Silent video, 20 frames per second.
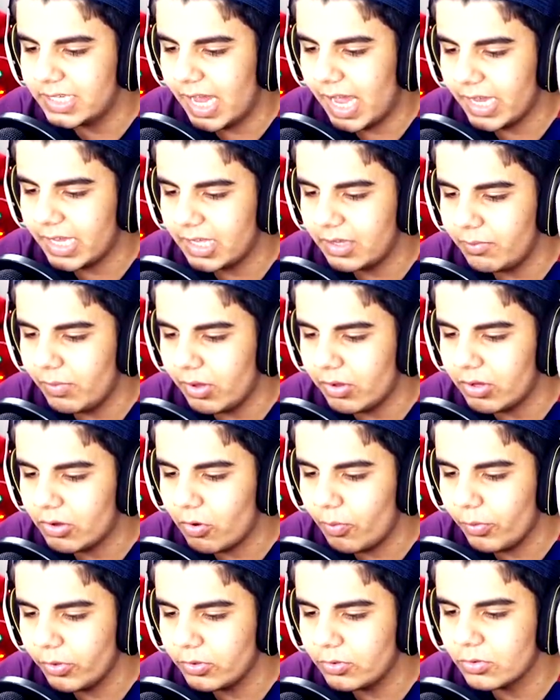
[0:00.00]
é que meio que
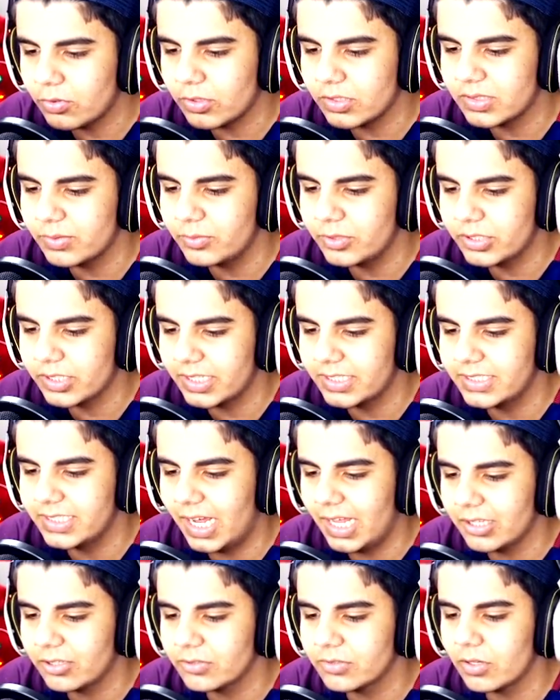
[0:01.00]
como eu não trouxe mochila
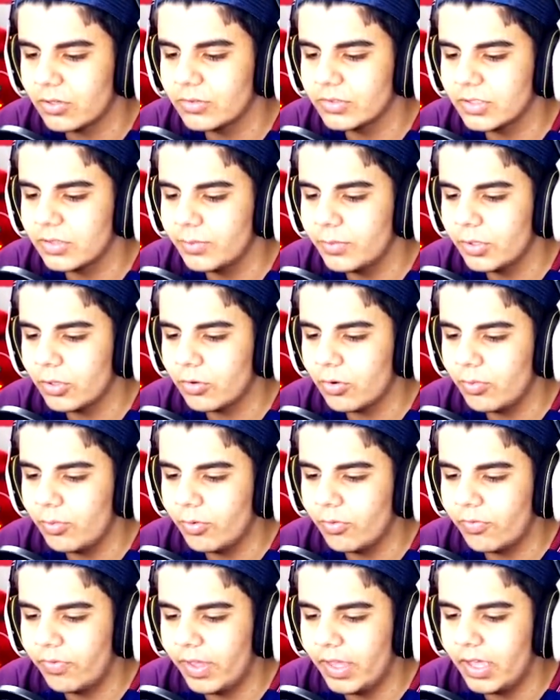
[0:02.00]
jato, eu só consigo me
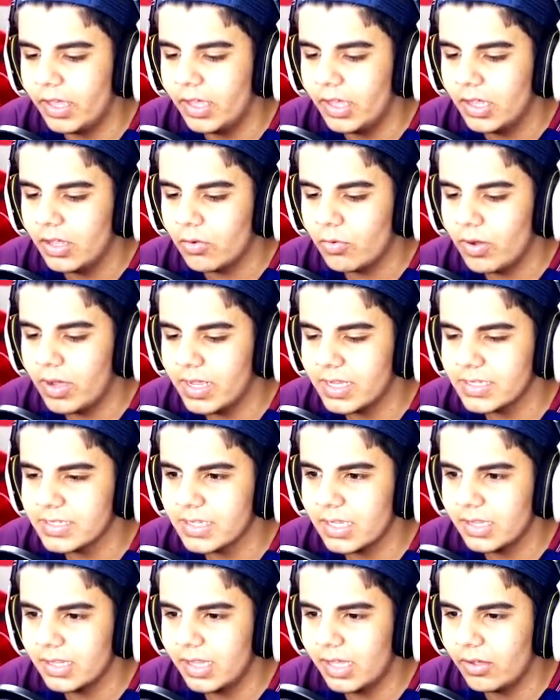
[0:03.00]
locomover com a
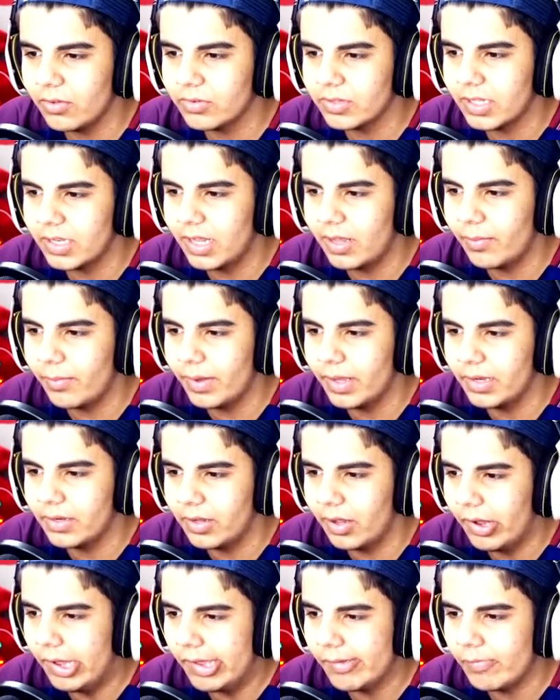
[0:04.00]
asa delta, né, mano?
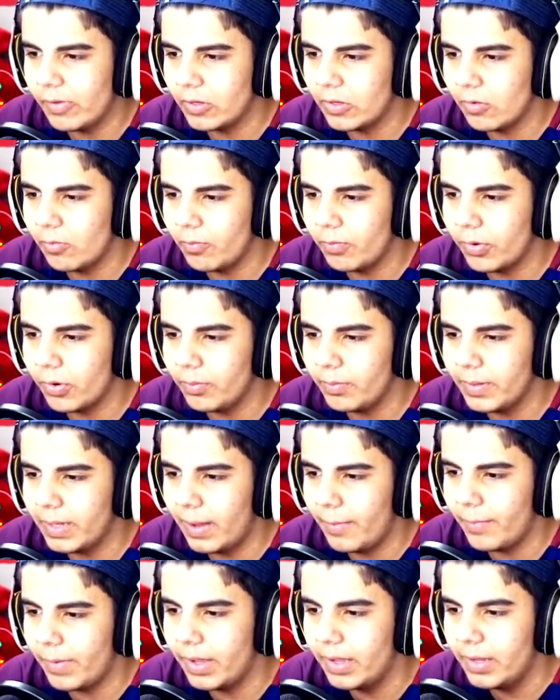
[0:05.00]
É, é meio que um
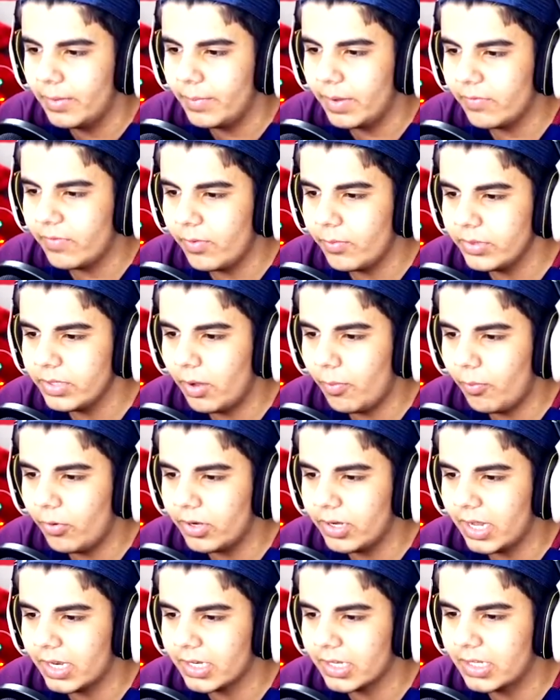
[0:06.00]
problema. Mas vamos dar uma
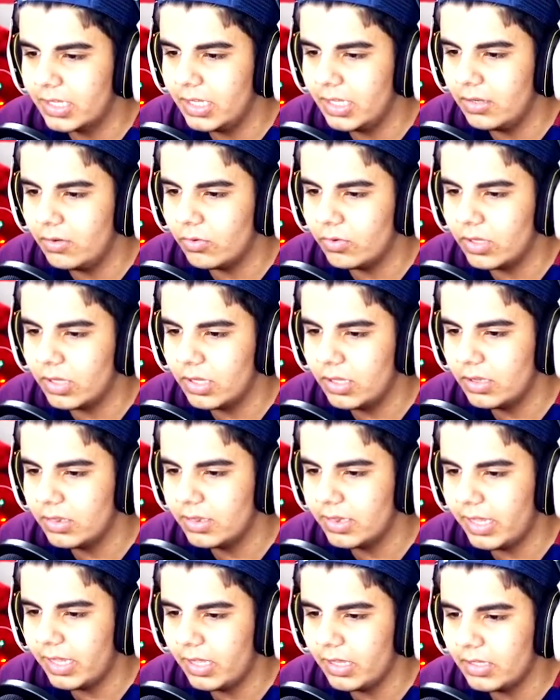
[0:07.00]
olhada aqui no que, que
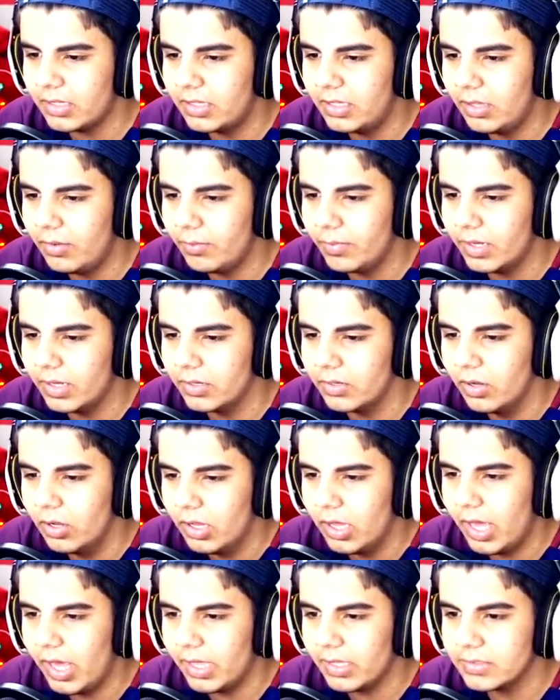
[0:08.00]
tem aqui, mano.
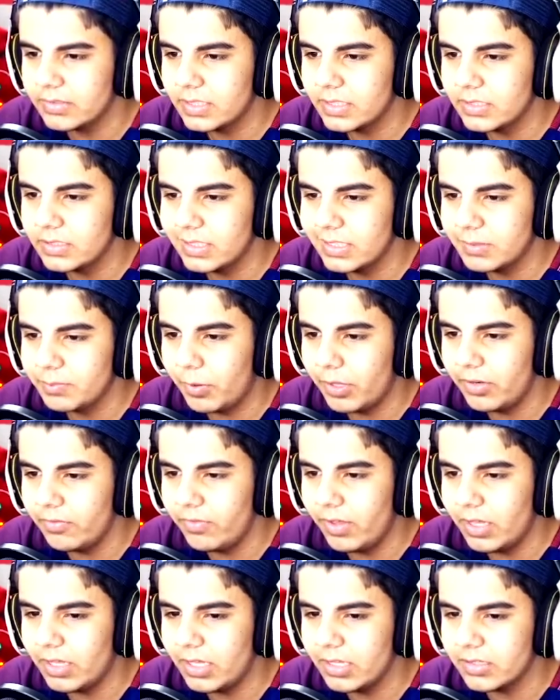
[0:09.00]
É, vocês podem vir
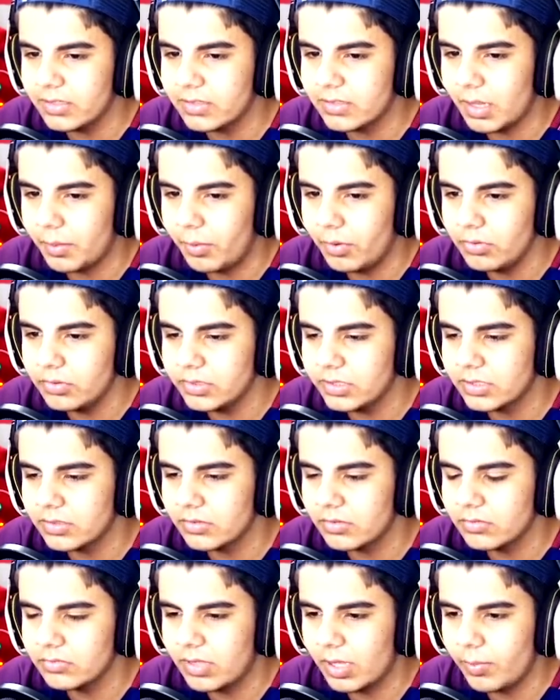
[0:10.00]
aqui, tá bom? Cês,
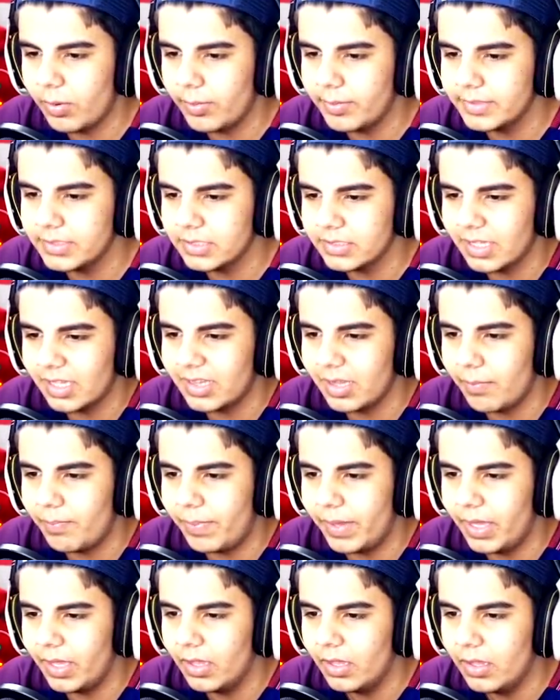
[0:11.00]
não tem problema vocês dar
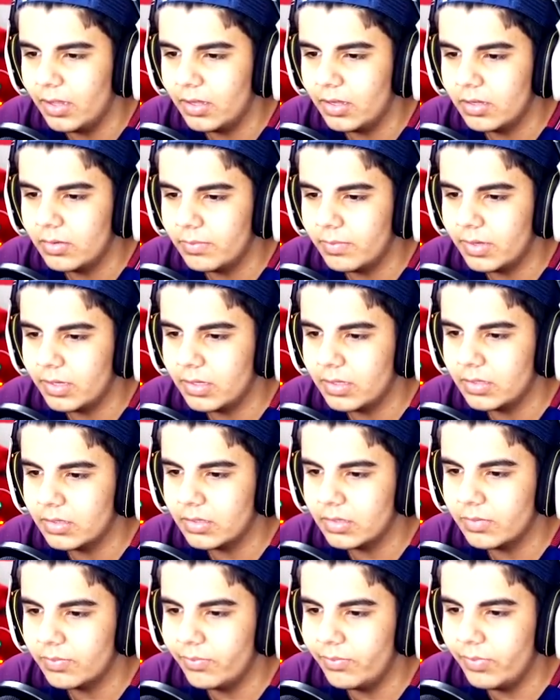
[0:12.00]
TP.
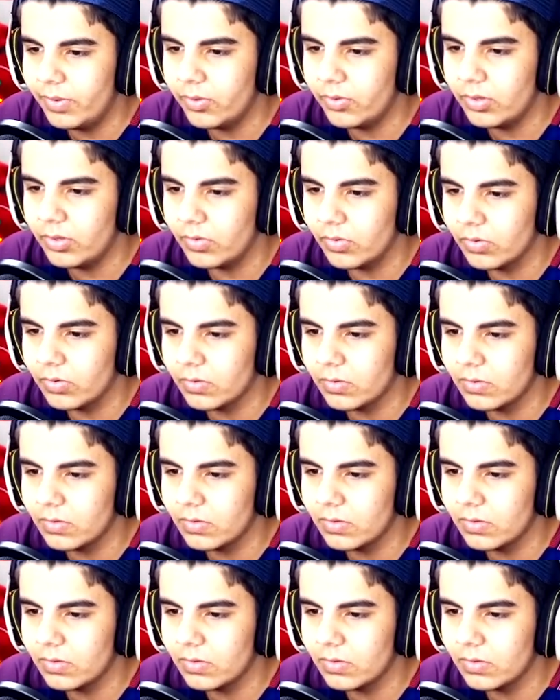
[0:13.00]
meu Deus.